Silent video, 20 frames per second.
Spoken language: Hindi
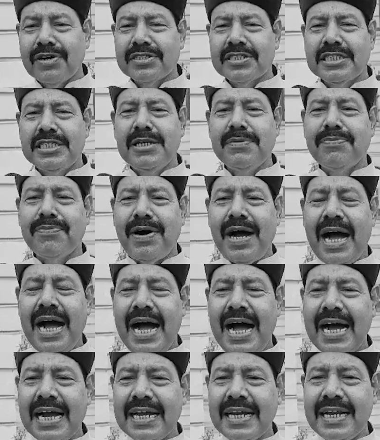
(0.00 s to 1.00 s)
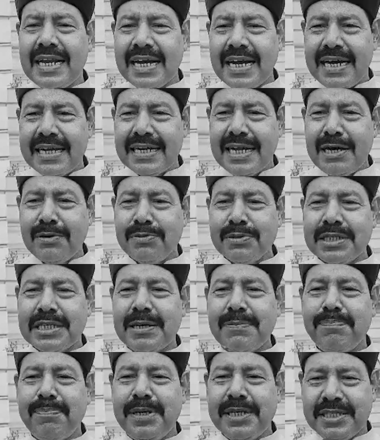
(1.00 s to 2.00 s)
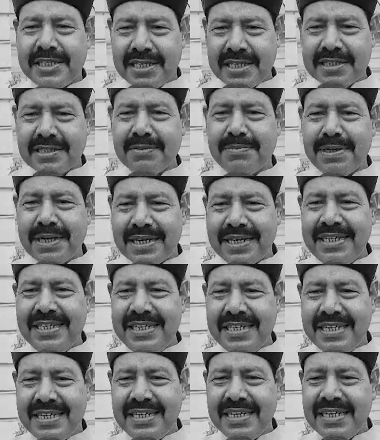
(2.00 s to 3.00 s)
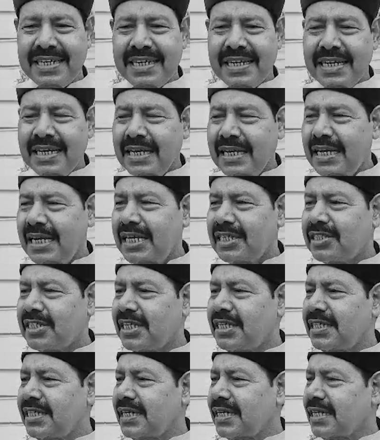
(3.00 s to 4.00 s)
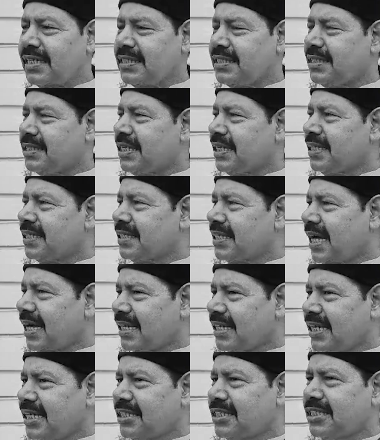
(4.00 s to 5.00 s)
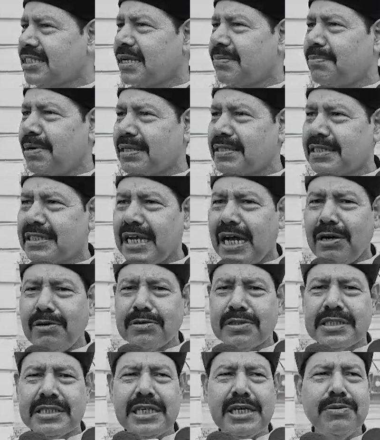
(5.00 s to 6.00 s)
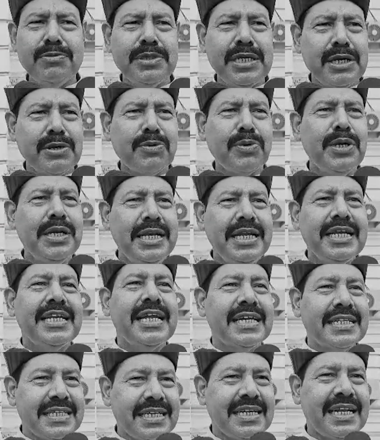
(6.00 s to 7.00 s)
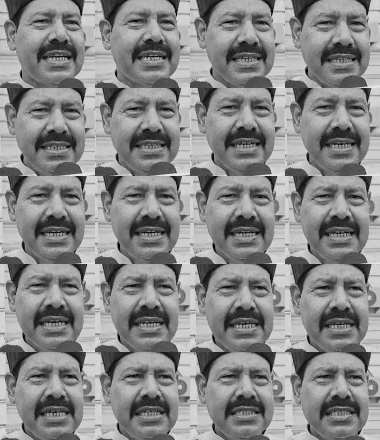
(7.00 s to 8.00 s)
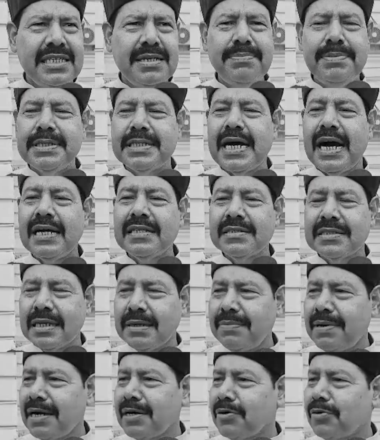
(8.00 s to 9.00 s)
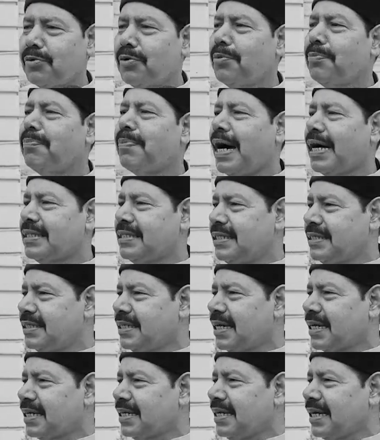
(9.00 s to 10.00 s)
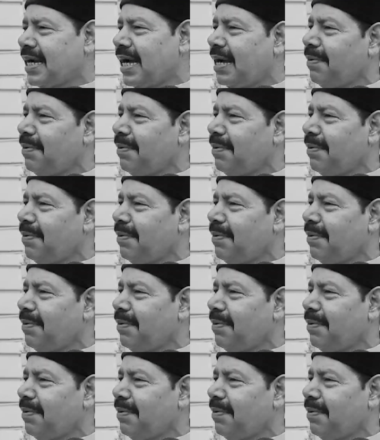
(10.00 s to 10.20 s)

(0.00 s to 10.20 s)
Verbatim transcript: सिर्फ आग लगाना उनके फितरत में रही है इसलिए जनता के समस्याओं से उन्हें कोई लेना देना नहीं है इसलिए विधानसभा को वो बाधित करने का